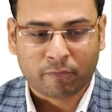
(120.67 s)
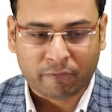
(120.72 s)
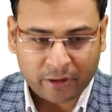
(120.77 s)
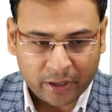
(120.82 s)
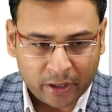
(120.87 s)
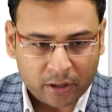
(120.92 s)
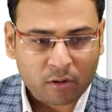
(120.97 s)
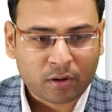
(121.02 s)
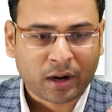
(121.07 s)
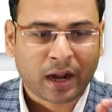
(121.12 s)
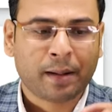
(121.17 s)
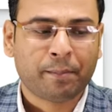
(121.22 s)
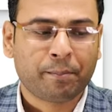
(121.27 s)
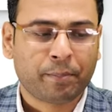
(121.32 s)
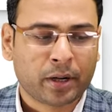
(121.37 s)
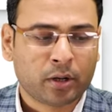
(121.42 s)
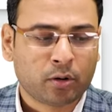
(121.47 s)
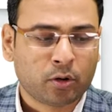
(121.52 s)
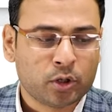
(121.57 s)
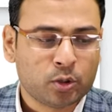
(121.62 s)
वीडियो
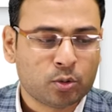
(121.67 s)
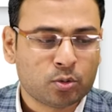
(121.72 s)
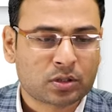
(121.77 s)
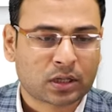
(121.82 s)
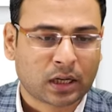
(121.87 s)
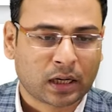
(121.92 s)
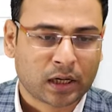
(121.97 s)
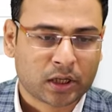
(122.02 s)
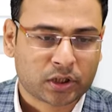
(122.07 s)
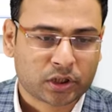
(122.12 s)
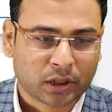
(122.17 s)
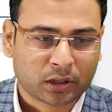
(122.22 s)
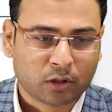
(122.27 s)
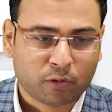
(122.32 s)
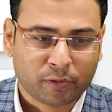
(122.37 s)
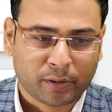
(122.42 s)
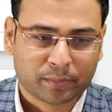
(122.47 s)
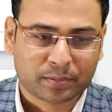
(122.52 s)
कैंपेन को यूज़ करना चाहता हूँ